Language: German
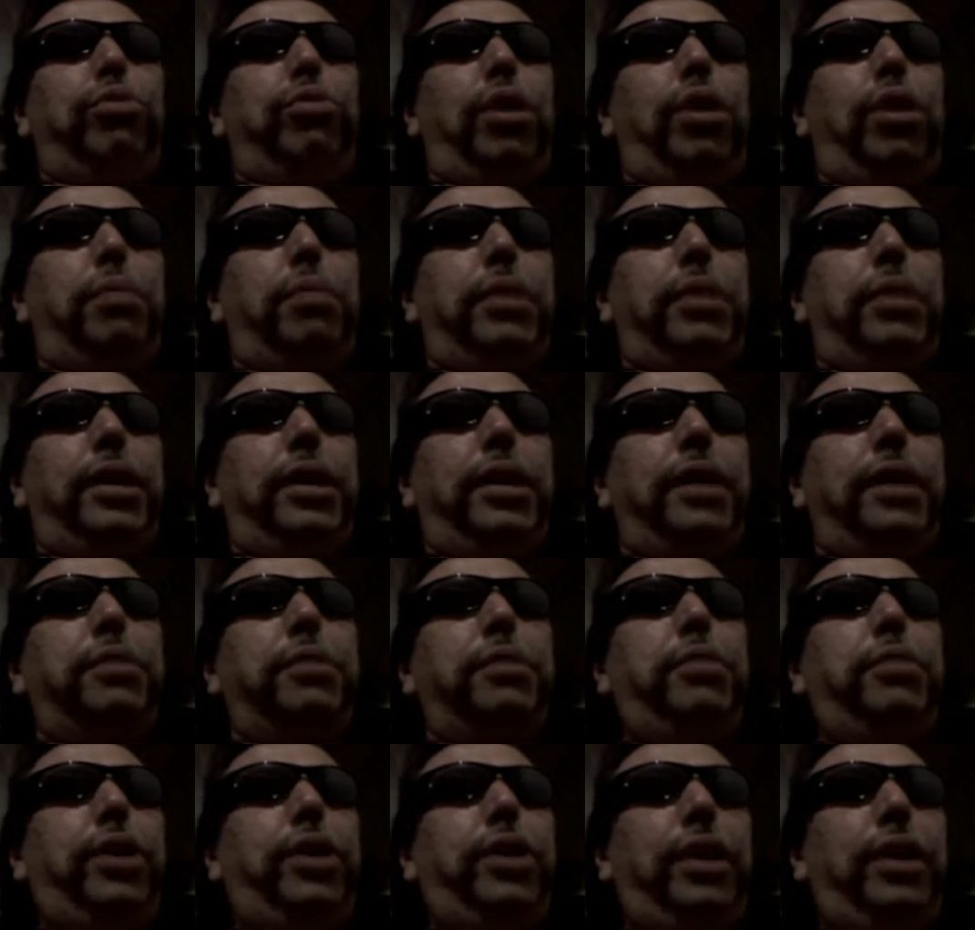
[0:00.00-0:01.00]
ja, man
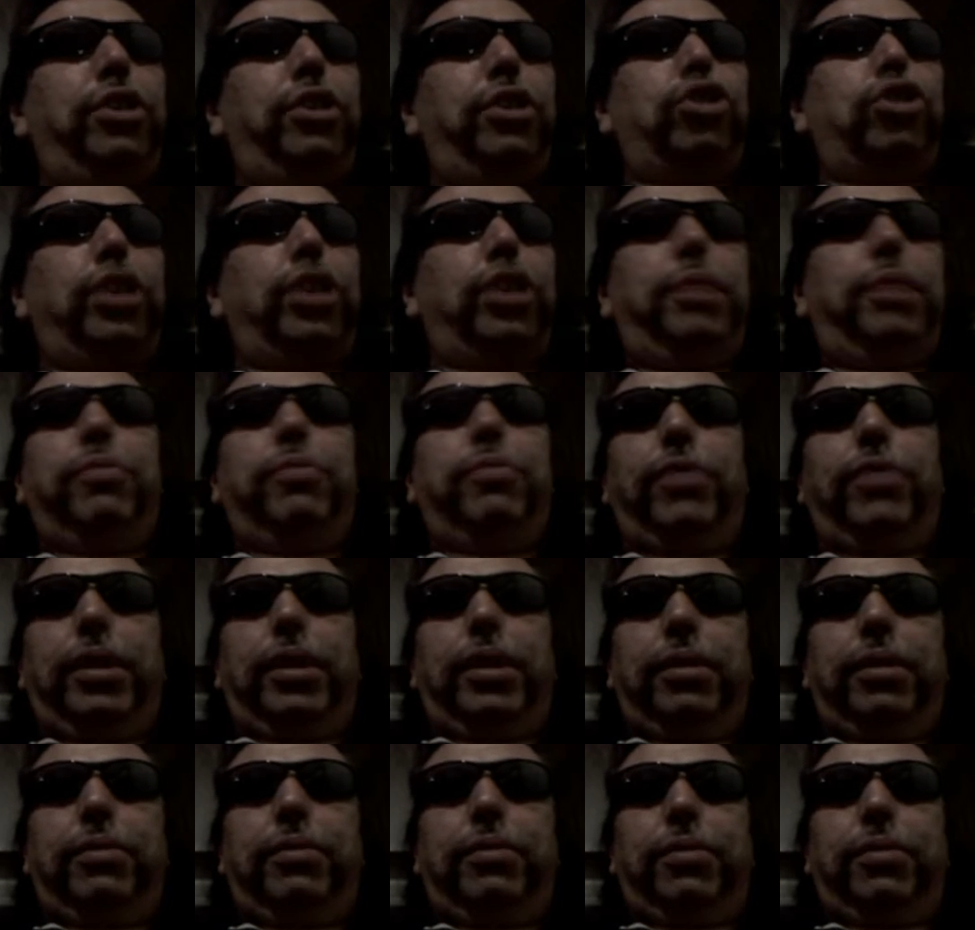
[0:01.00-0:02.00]
hatte mich angeschrieben
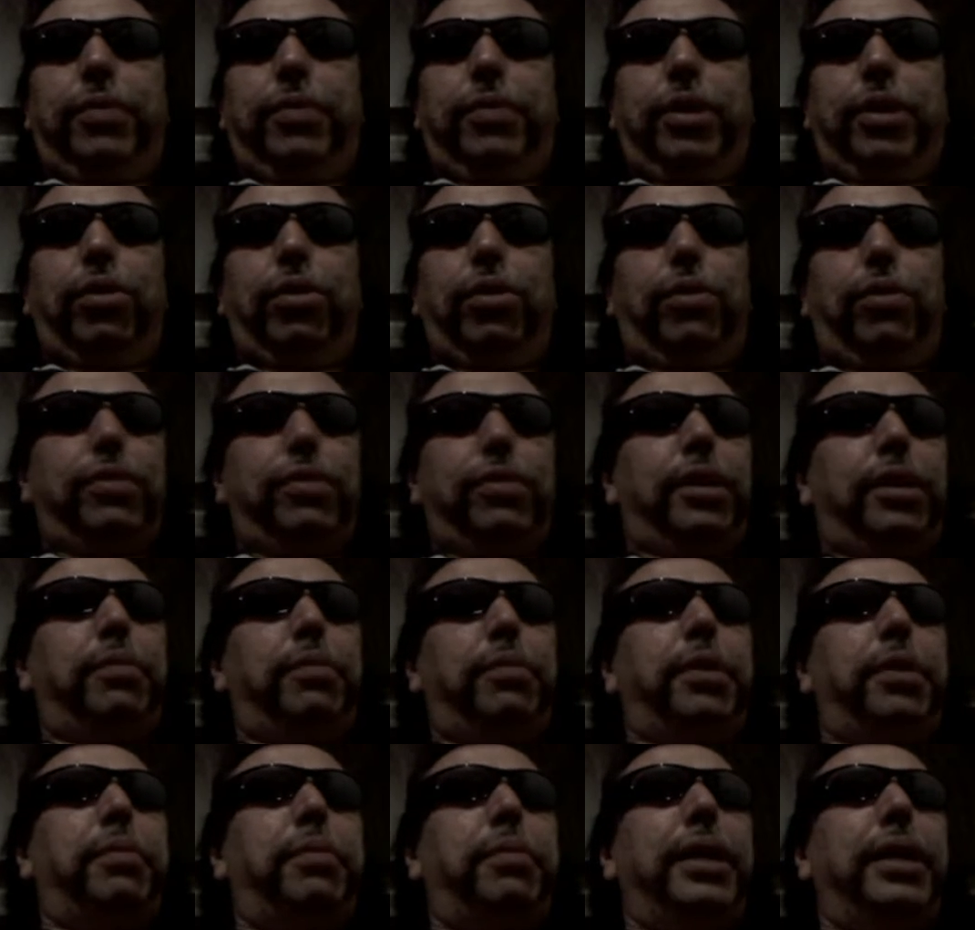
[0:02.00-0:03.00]
wegen
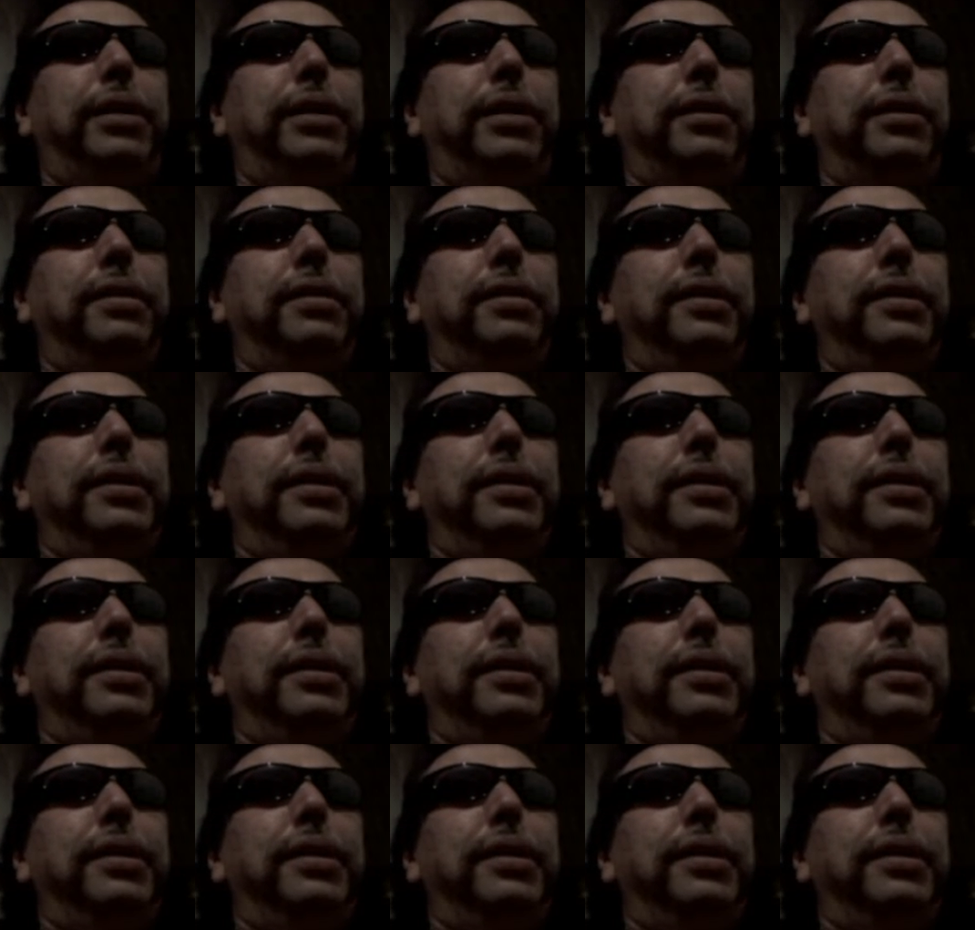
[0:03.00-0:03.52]
Videoaufnahmen der Band